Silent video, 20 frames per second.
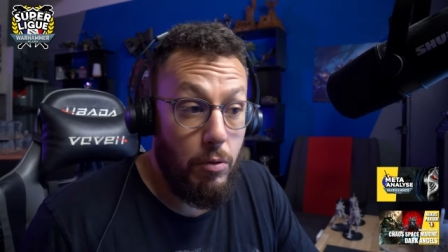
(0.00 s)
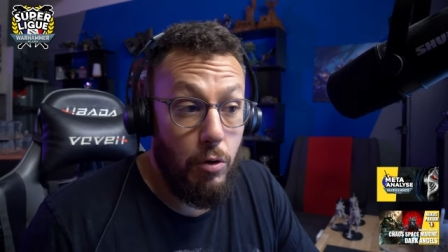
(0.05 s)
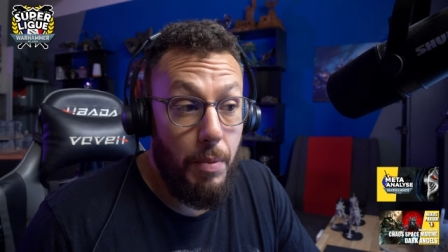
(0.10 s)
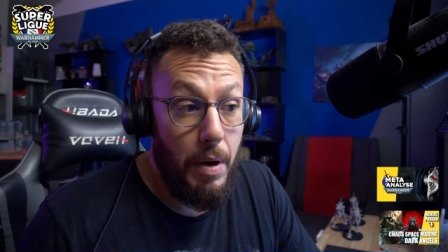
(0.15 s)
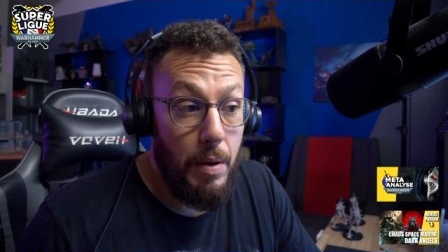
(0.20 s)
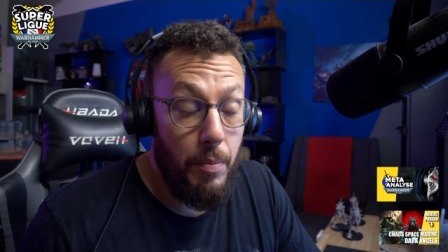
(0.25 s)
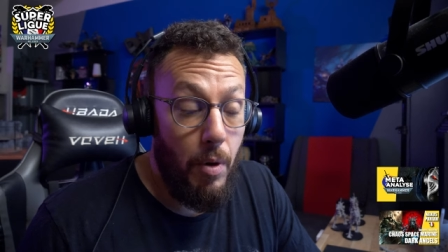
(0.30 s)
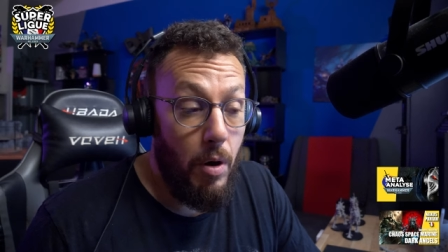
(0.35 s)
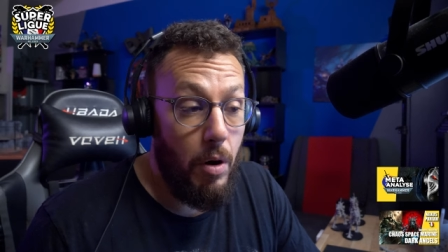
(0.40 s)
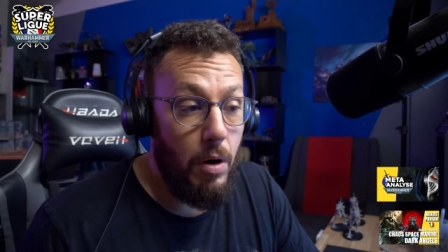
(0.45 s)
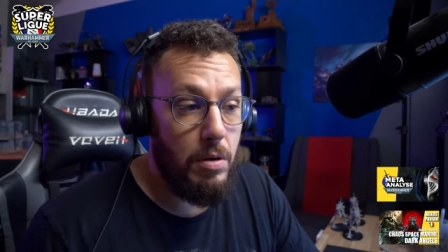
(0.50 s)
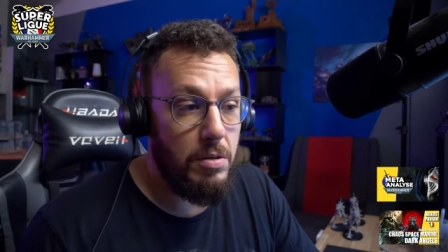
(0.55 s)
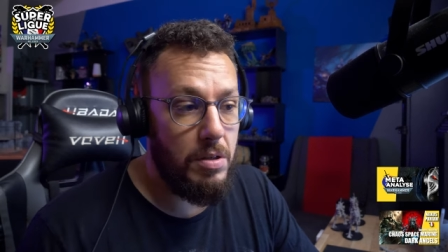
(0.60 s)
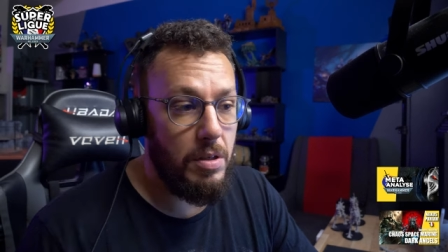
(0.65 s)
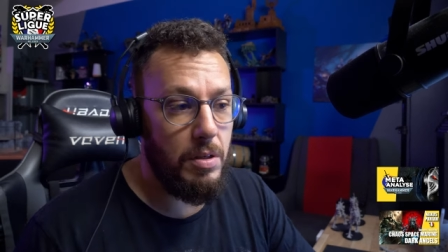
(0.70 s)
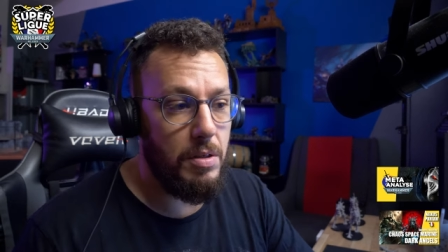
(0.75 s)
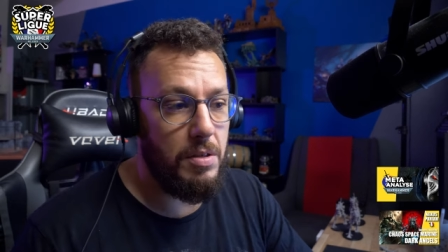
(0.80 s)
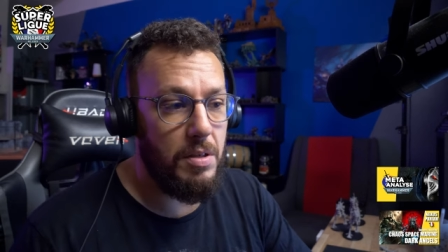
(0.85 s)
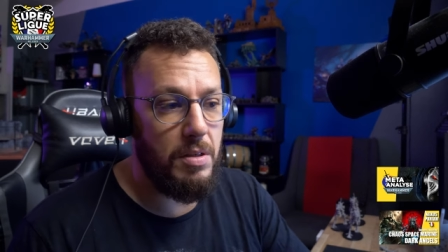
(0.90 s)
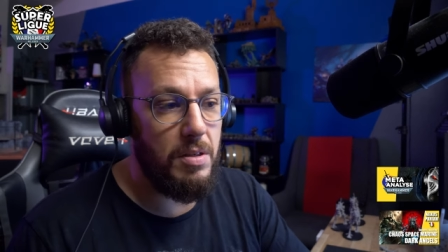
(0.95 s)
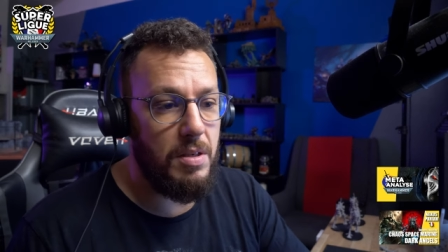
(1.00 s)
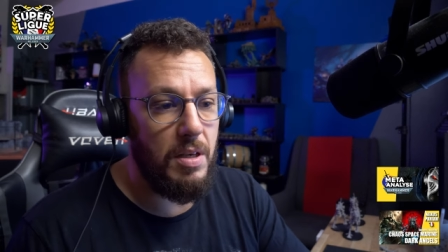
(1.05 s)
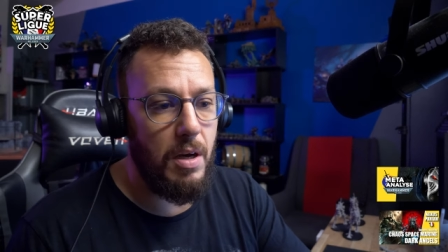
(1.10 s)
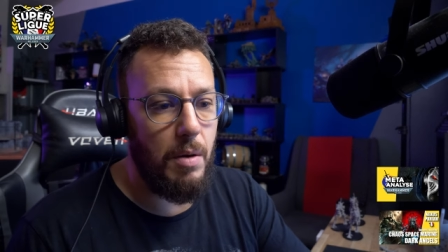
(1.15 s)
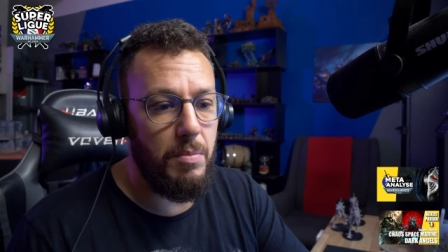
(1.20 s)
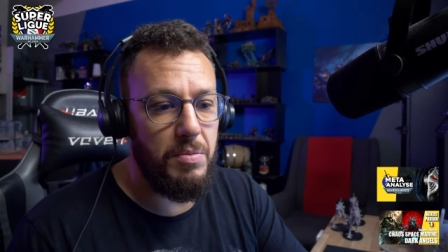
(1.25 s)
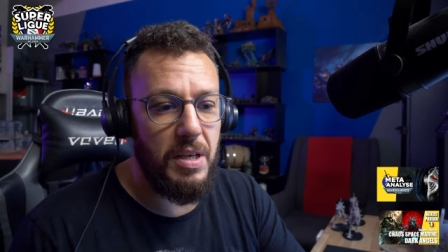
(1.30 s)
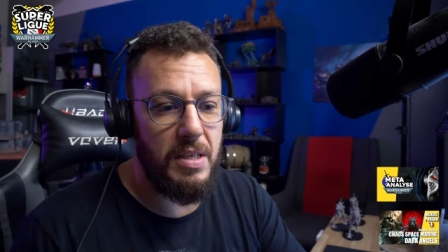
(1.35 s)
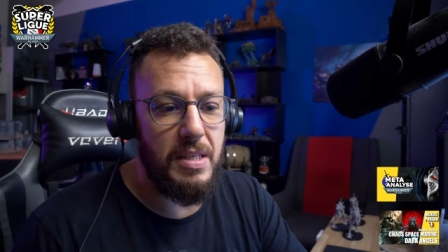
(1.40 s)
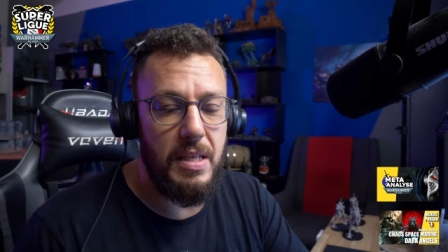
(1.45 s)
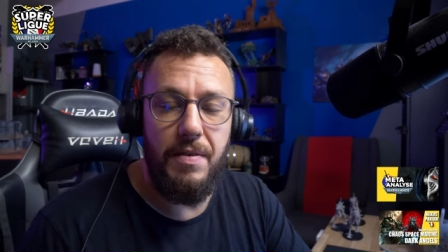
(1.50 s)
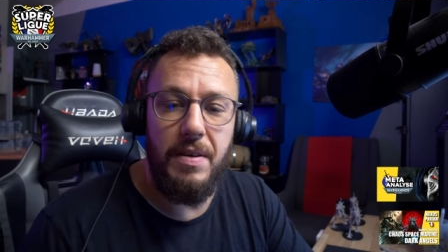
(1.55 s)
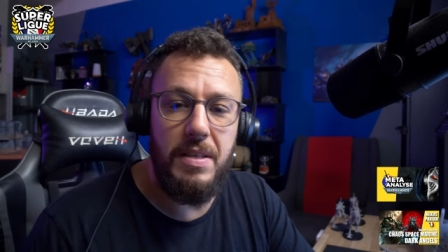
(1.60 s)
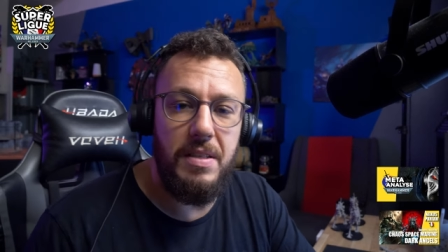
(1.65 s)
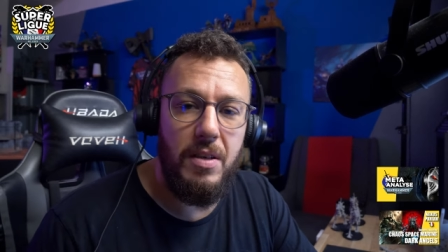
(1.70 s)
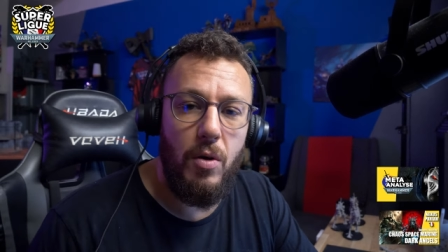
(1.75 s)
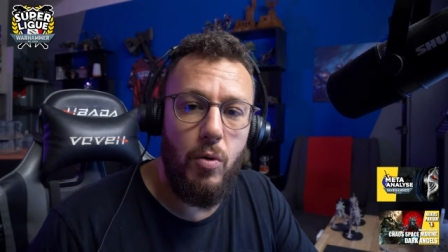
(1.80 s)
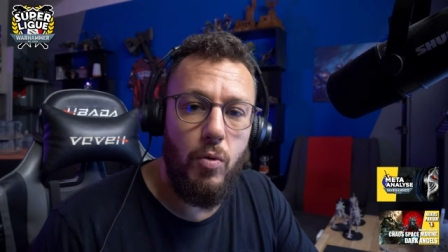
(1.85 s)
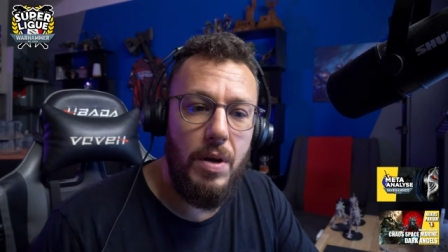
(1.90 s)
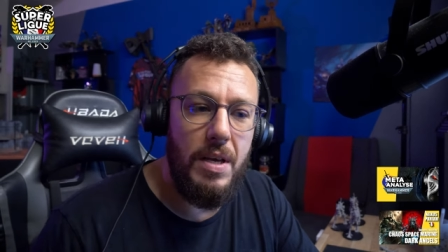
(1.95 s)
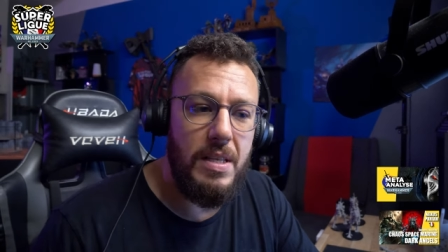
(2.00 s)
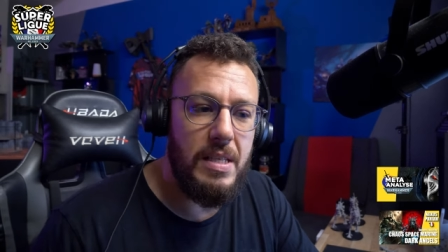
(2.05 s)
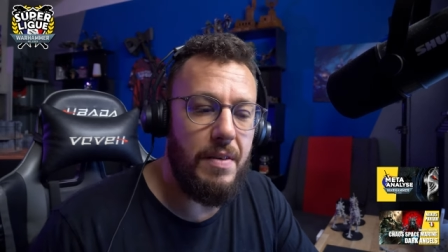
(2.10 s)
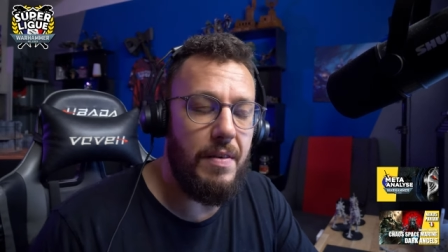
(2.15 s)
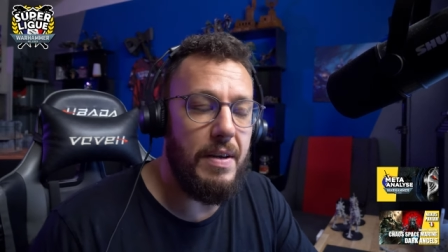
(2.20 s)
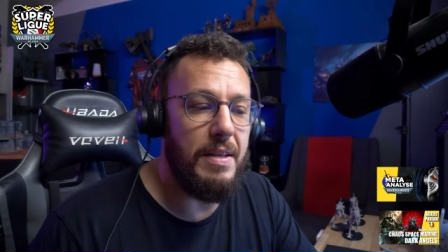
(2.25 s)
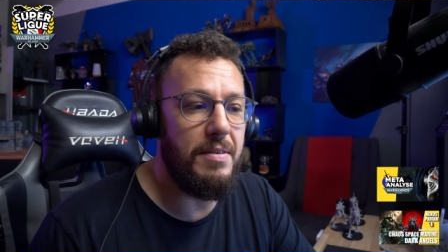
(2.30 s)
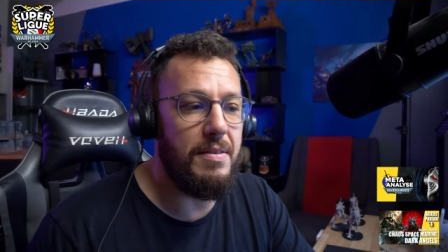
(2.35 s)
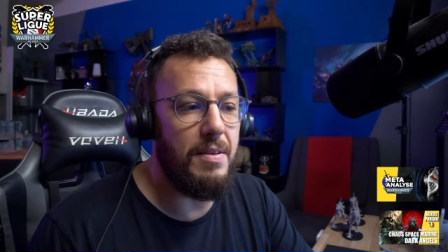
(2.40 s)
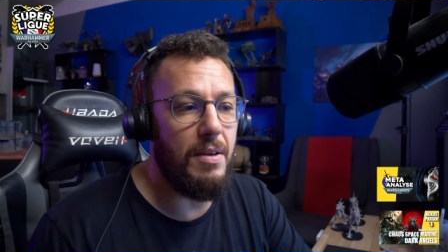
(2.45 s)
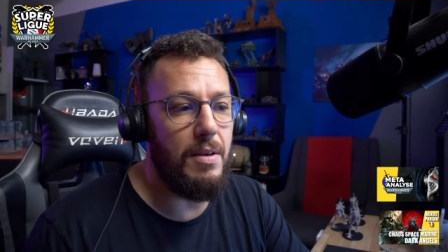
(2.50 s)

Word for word: globalement, hein, c'est comme ça que ça va se dérouler, ça va être,